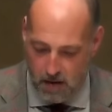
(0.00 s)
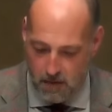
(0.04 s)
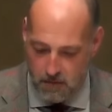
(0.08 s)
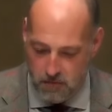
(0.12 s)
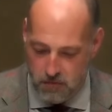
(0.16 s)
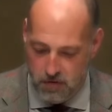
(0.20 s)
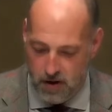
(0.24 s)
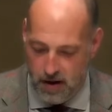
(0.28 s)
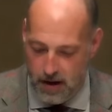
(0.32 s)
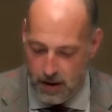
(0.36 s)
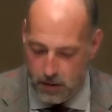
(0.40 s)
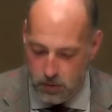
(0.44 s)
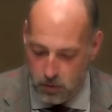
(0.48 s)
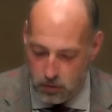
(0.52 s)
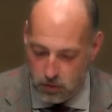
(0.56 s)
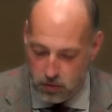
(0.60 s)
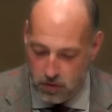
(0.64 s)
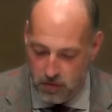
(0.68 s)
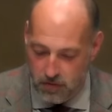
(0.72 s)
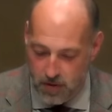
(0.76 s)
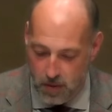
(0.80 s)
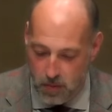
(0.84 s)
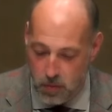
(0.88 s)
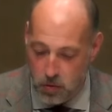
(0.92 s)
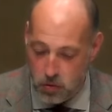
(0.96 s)
Voilà donc
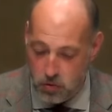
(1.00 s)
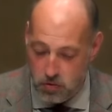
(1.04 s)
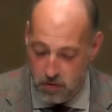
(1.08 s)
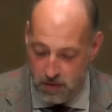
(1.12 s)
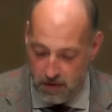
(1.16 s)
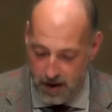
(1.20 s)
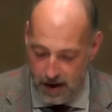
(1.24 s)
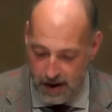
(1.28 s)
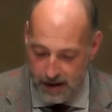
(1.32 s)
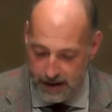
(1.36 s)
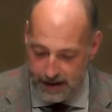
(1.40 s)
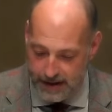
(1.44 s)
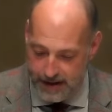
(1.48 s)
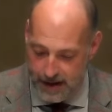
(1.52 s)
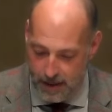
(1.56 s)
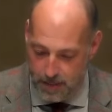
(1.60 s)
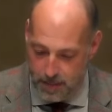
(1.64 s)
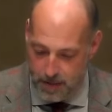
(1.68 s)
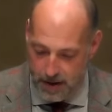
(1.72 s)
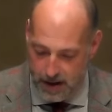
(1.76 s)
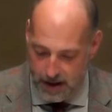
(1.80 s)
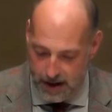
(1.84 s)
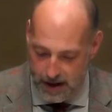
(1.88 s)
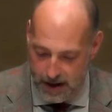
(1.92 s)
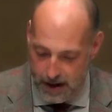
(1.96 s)
ce fameux Duval qui
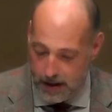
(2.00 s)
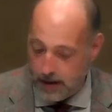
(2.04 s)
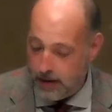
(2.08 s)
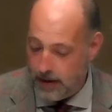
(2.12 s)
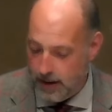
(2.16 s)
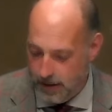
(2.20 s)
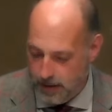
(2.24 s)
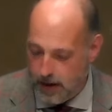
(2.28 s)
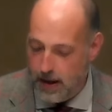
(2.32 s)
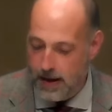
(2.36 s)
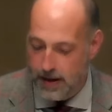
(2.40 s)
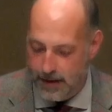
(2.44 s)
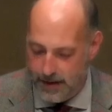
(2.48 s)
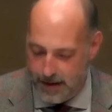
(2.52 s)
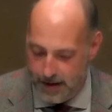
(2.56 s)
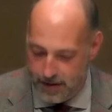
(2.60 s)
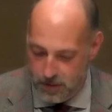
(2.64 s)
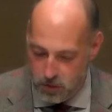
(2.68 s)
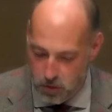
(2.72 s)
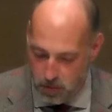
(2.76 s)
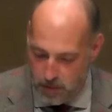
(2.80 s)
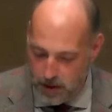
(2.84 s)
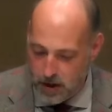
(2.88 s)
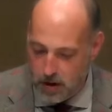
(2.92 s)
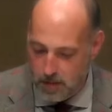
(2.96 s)
apparaît et qui est
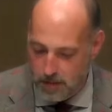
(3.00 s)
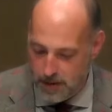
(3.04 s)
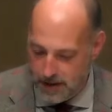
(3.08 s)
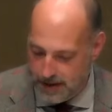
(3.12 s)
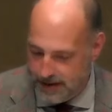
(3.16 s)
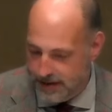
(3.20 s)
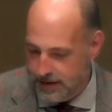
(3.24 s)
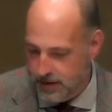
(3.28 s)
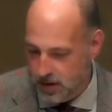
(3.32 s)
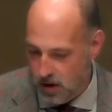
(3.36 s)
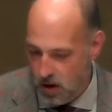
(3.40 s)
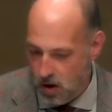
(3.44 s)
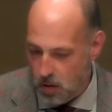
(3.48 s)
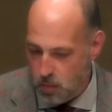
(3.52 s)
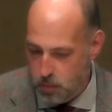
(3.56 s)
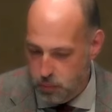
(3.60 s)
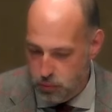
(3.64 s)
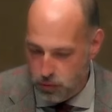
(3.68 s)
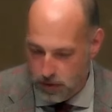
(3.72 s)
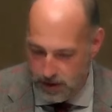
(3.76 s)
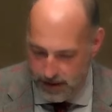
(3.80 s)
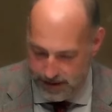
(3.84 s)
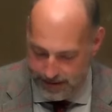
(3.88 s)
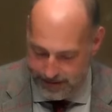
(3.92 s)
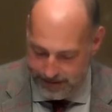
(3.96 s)
nommé comme éditeur
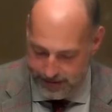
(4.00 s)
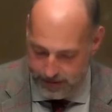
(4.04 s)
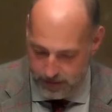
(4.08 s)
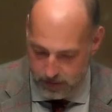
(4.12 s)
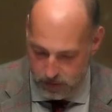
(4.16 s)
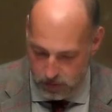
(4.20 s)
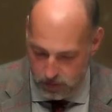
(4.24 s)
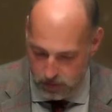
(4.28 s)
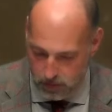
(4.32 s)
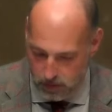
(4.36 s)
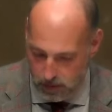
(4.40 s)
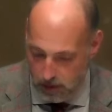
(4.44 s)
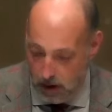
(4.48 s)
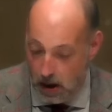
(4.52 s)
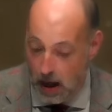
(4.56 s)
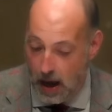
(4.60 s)
pour l'édition